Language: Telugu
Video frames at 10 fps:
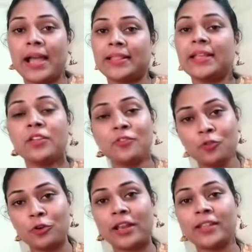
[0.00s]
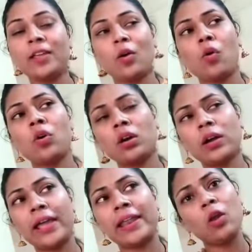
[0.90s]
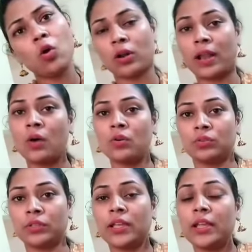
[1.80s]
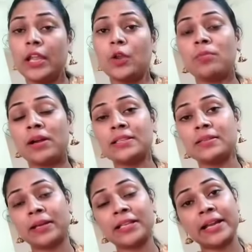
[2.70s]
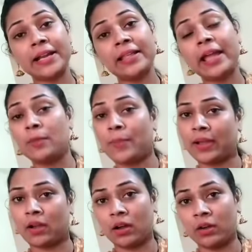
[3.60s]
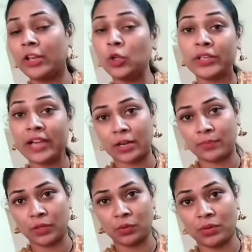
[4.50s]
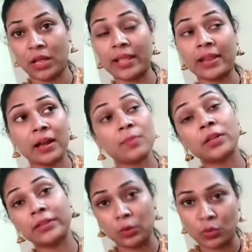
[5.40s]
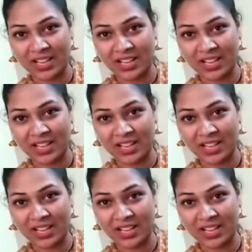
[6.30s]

అయితే ఈ ఫుడ్ అనేది ఒక్కొక్క ఏరియాలో ఒకలా ఉంటుంది ఇప్పుడు మన మన సైడ్ అయితే ఎల్పాయ వెల్లుల్లి కారం తింటుంటారు ఇక్కడ మన తెలుగు